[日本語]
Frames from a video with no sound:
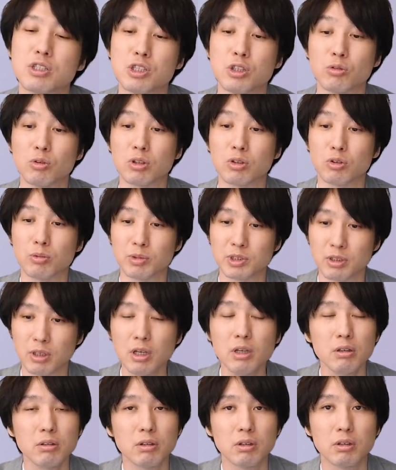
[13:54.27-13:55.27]
信となっております。
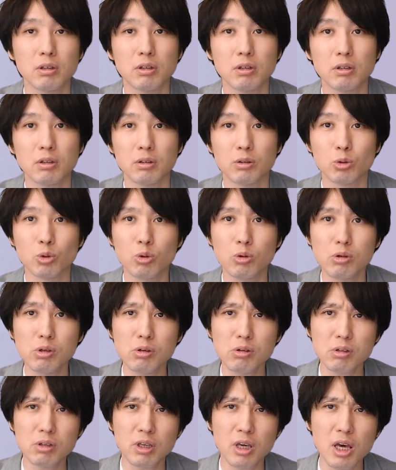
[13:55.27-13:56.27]
えどう
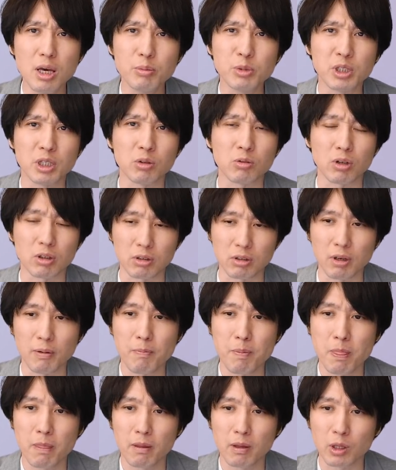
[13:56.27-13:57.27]
いうゲームなのかっ
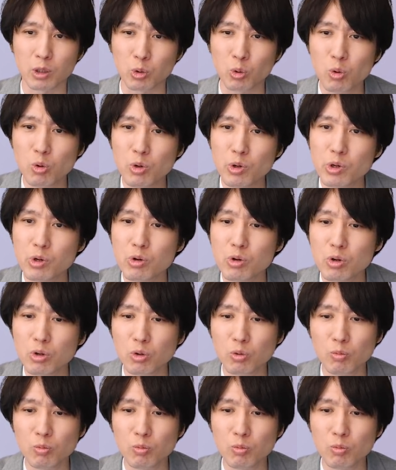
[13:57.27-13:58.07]
てどういう、